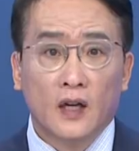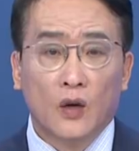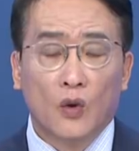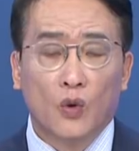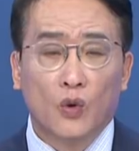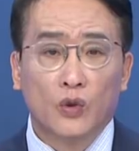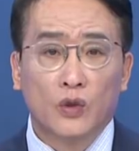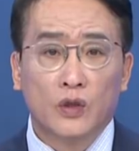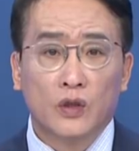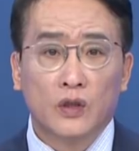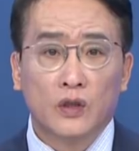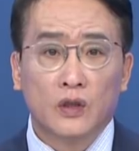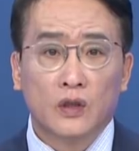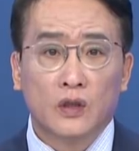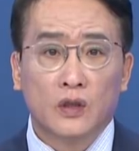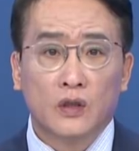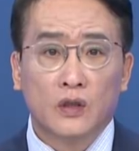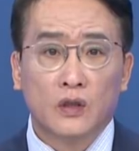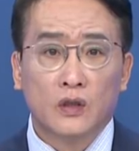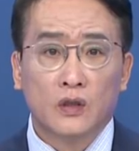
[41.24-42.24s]
오늘은
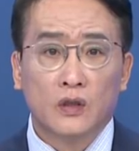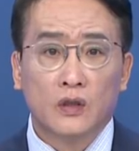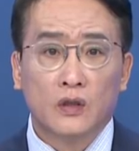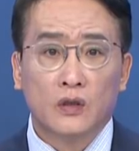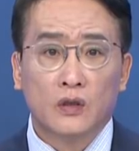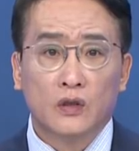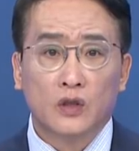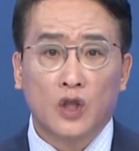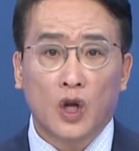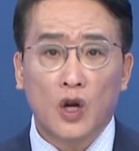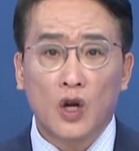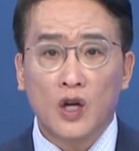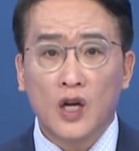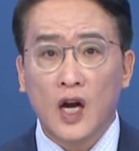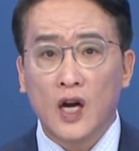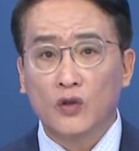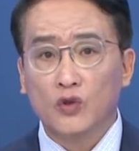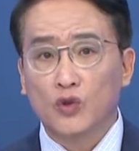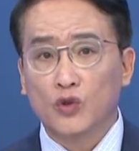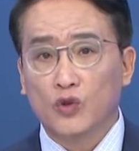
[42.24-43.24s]
그
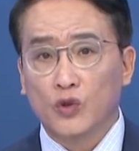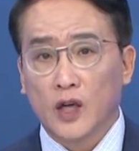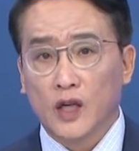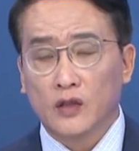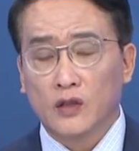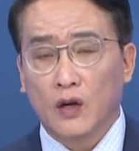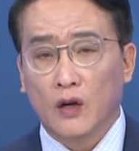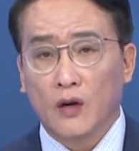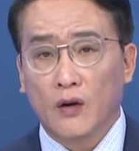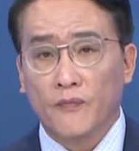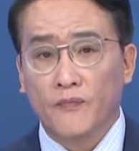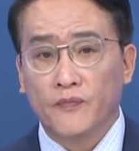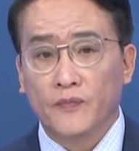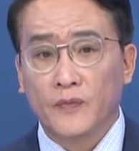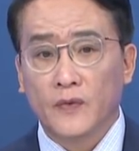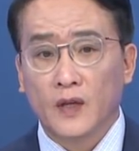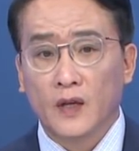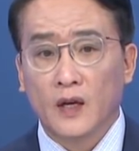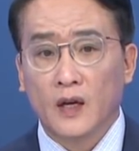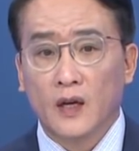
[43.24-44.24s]
철강주 중에서
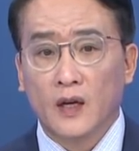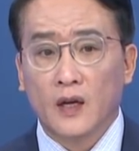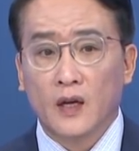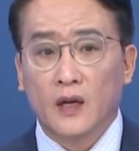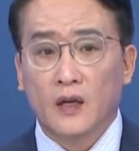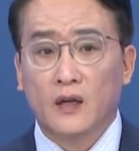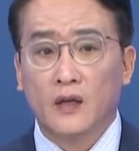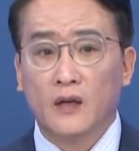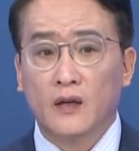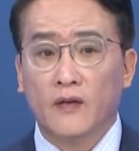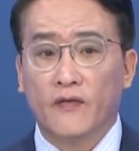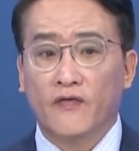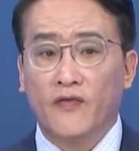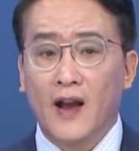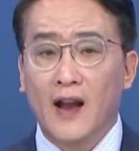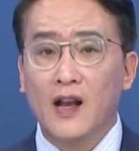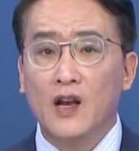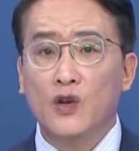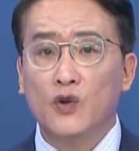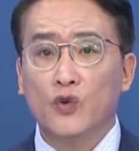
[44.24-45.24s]
그
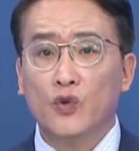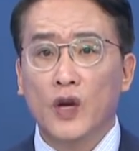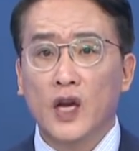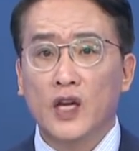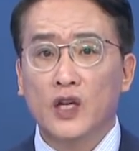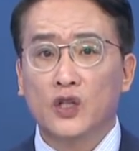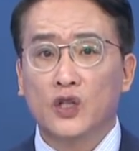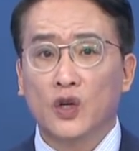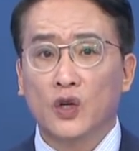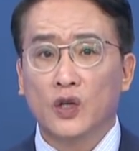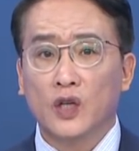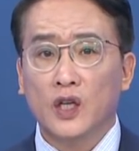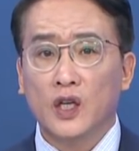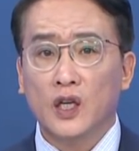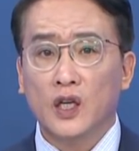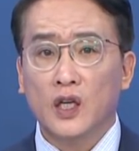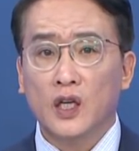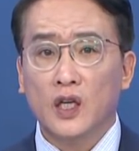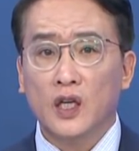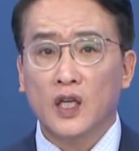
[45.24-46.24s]

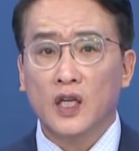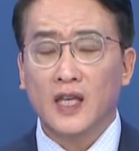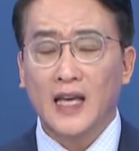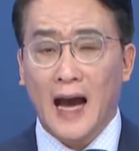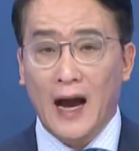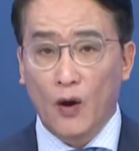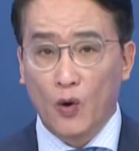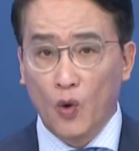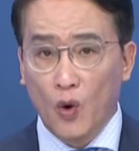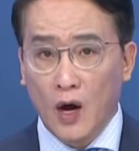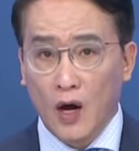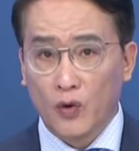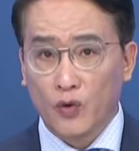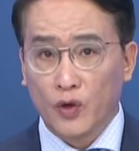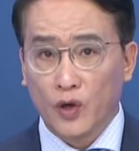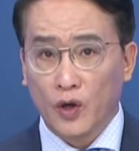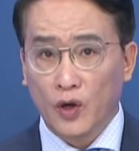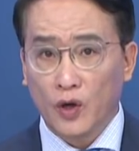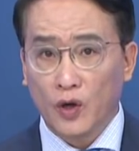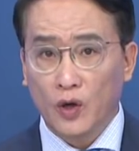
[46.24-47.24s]
밸류에이션이
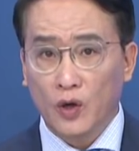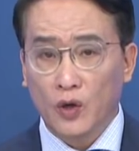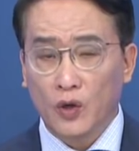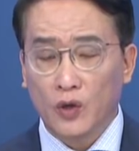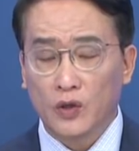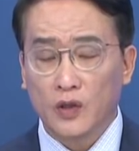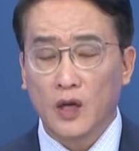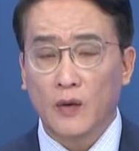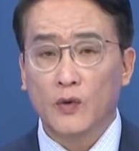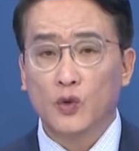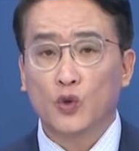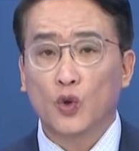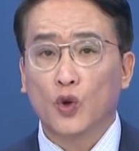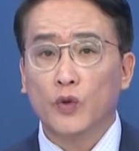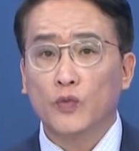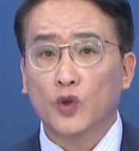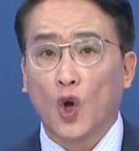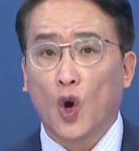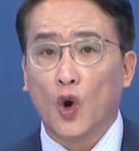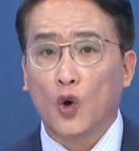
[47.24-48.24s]
양호하고요. 그다음에
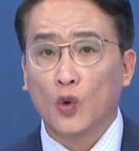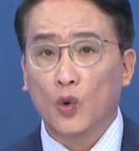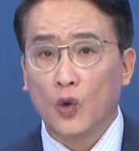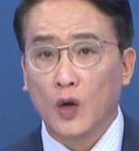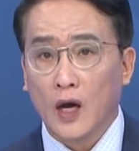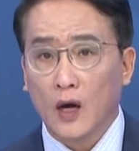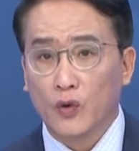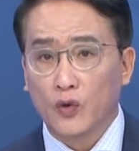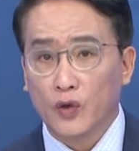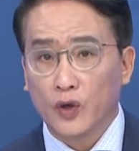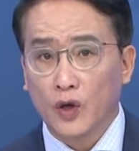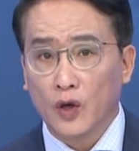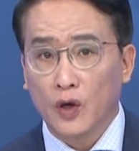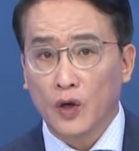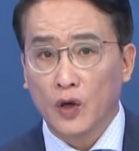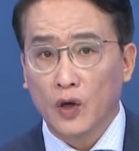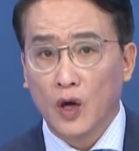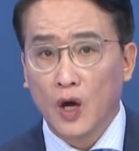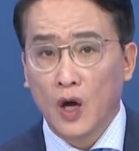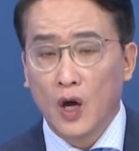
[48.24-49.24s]
조금 덜 올랐고요.
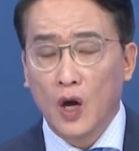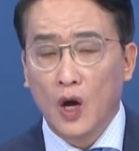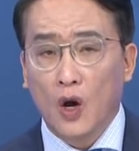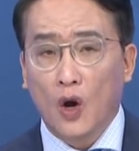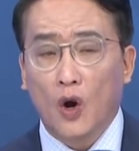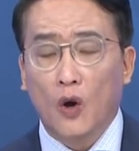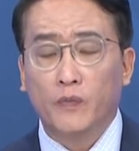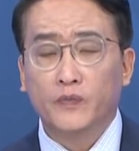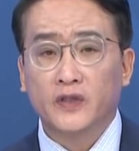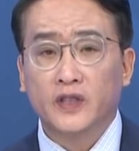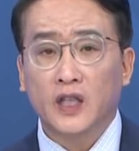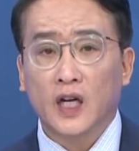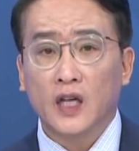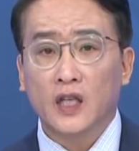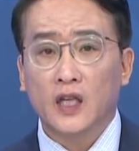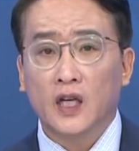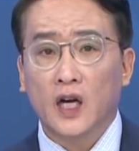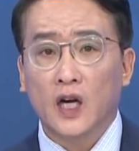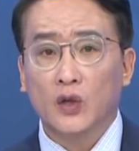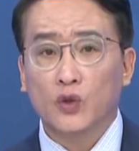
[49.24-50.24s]

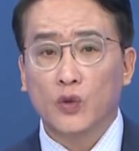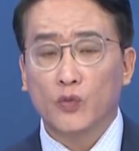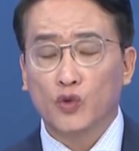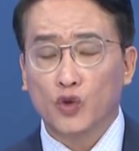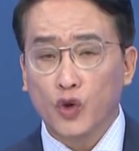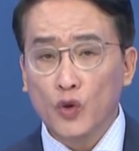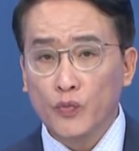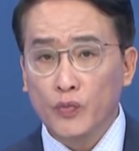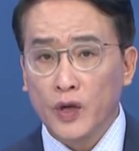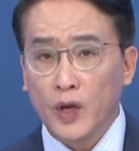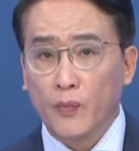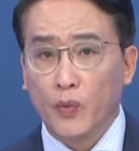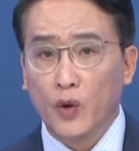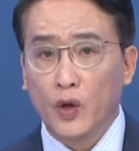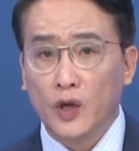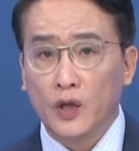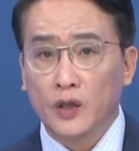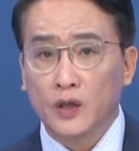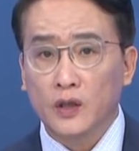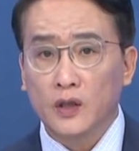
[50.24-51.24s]
업사이드가 좀 충분해
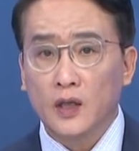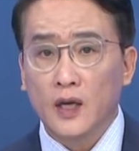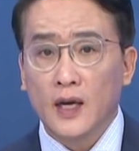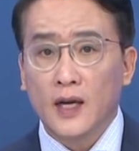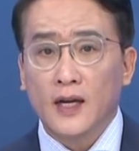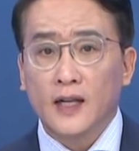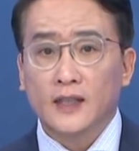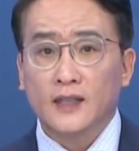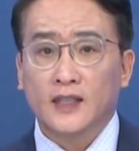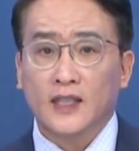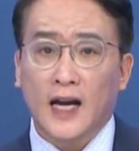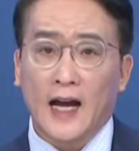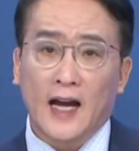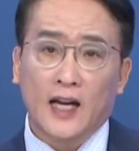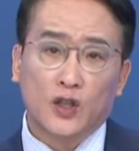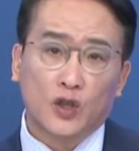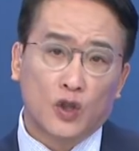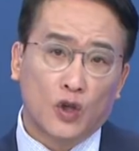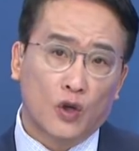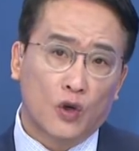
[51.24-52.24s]
보이는
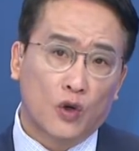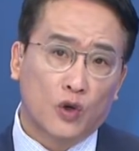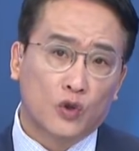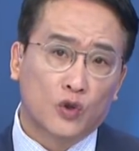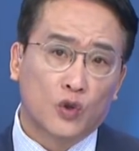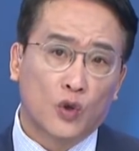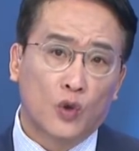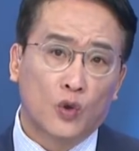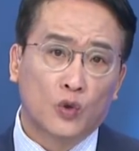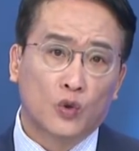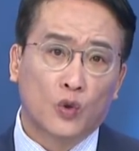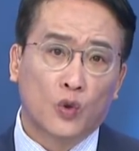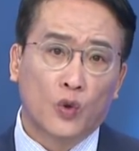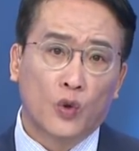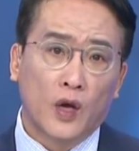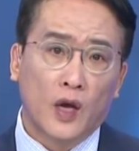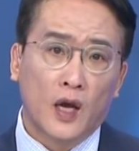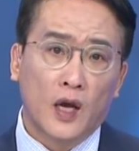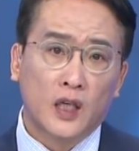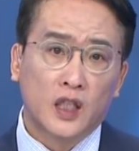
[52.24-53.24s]
4천억
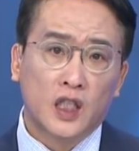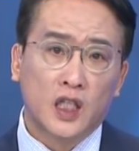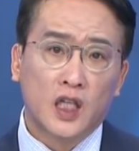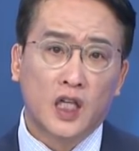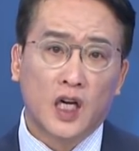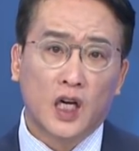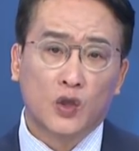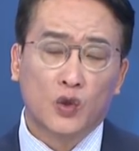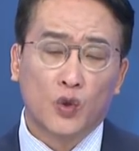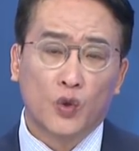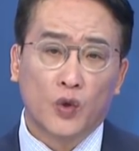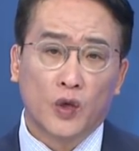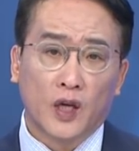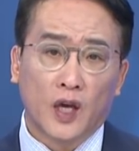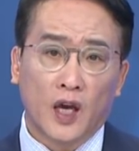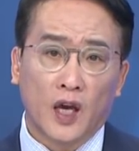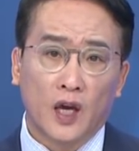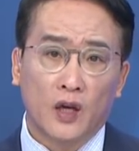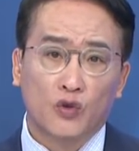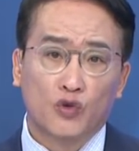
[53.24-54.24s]
정도의
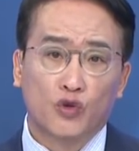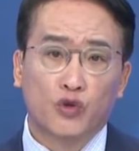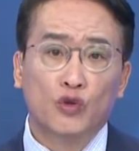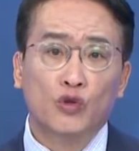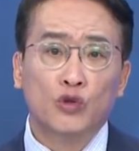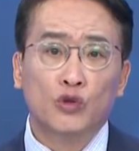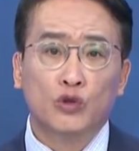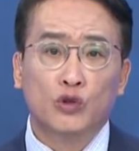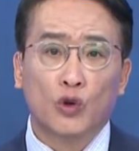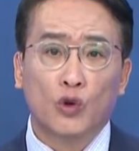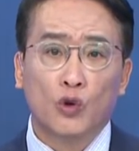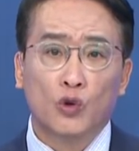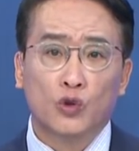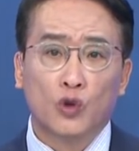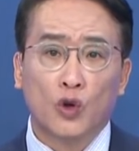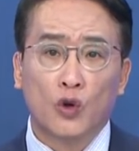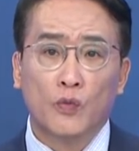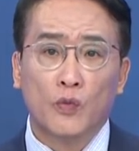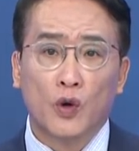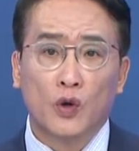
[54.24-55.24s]
시가총액의 중소
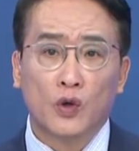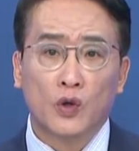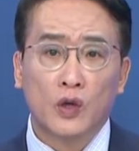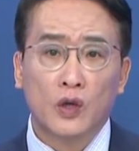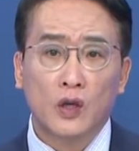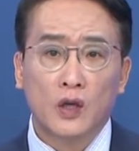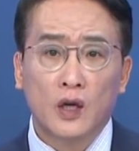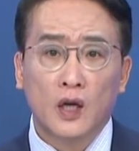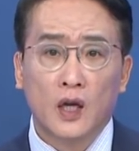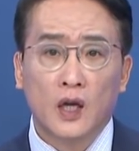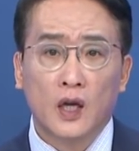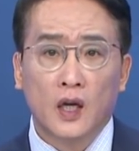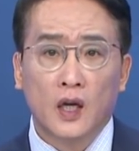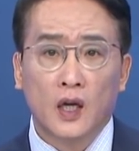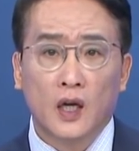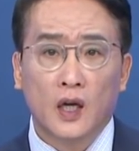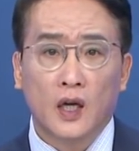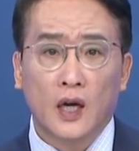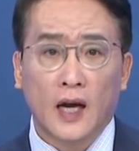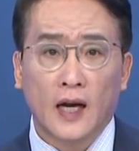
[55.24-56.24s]
종목을
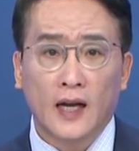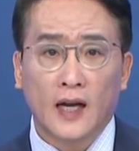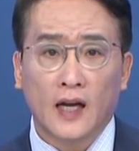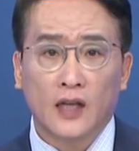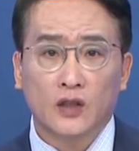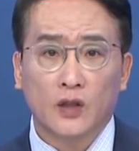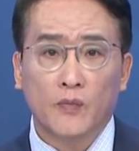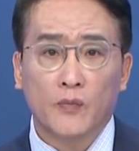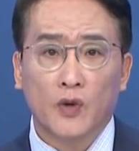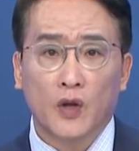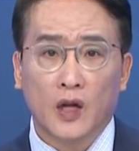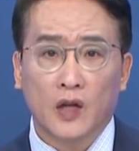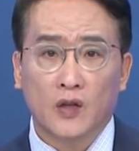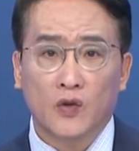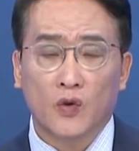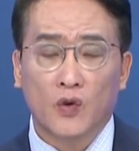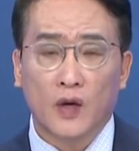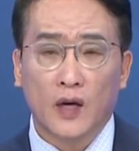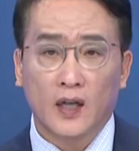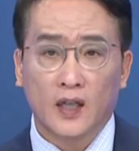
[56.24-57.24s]
하나
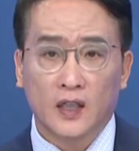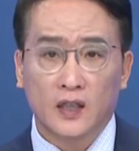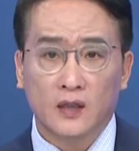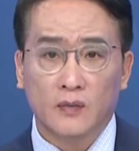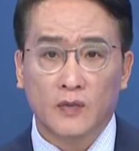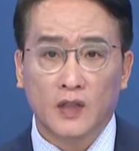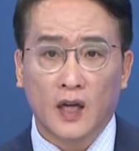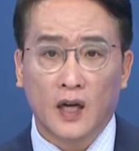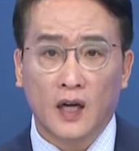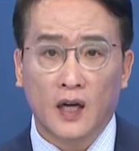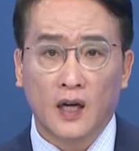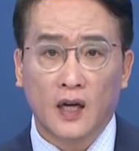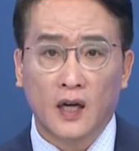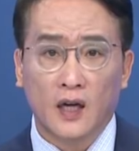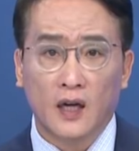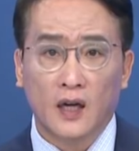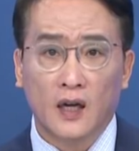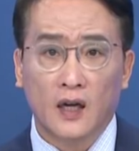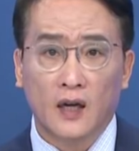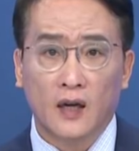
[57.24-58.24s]
선별하도록 하겠습니다.
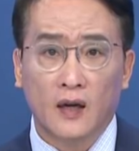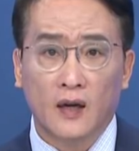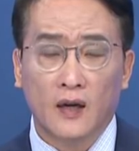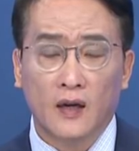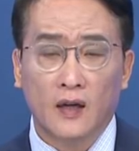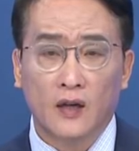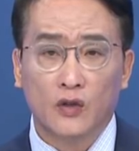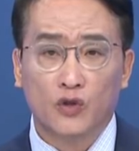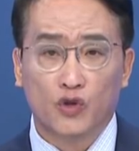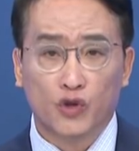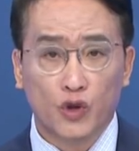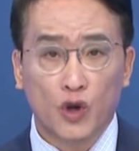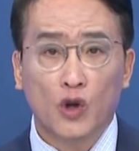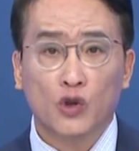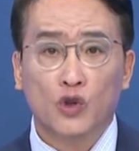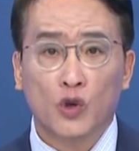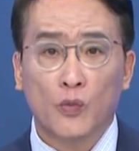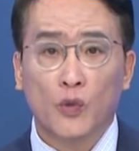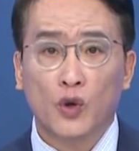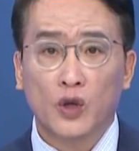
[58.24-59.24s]
중형
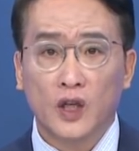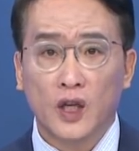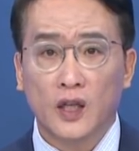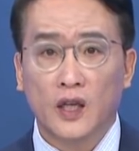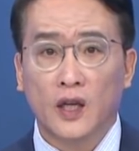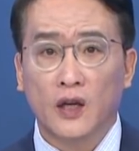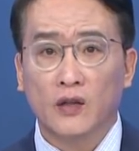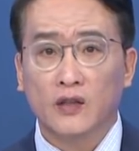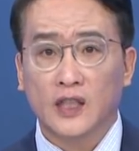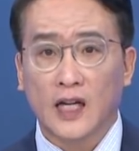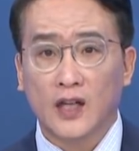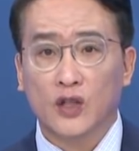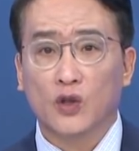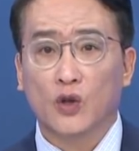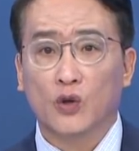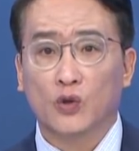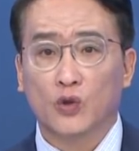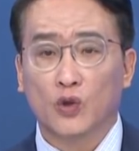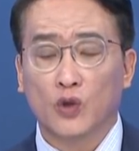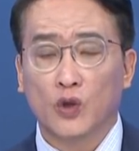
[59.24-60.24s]
종목이겠네요.
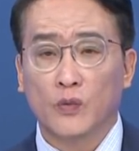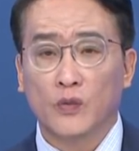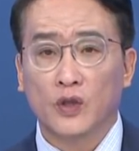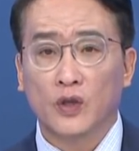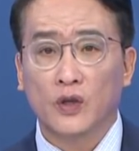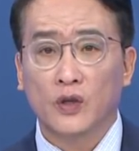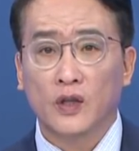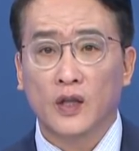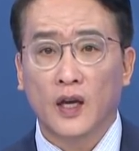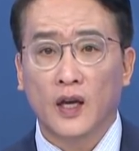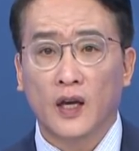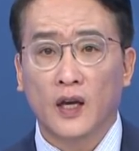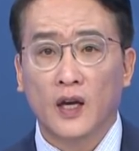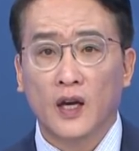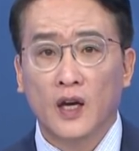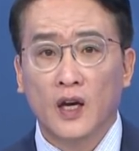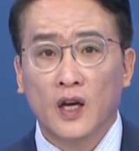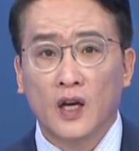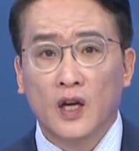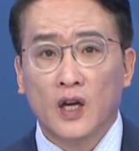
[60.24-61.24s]
4천억 정도면요. 예.
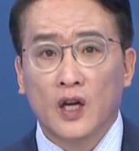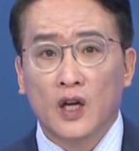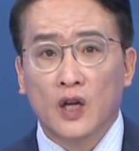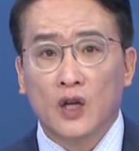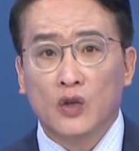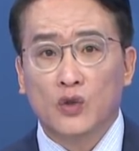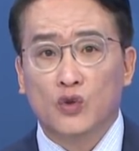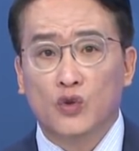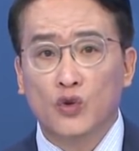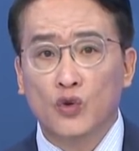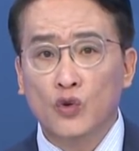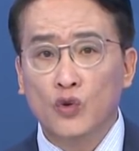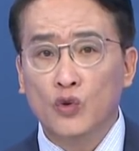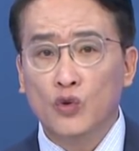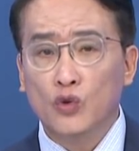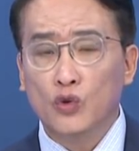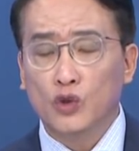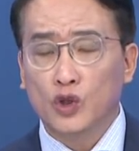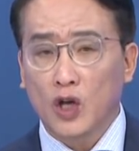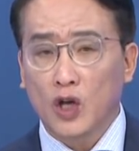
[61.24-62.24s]
중국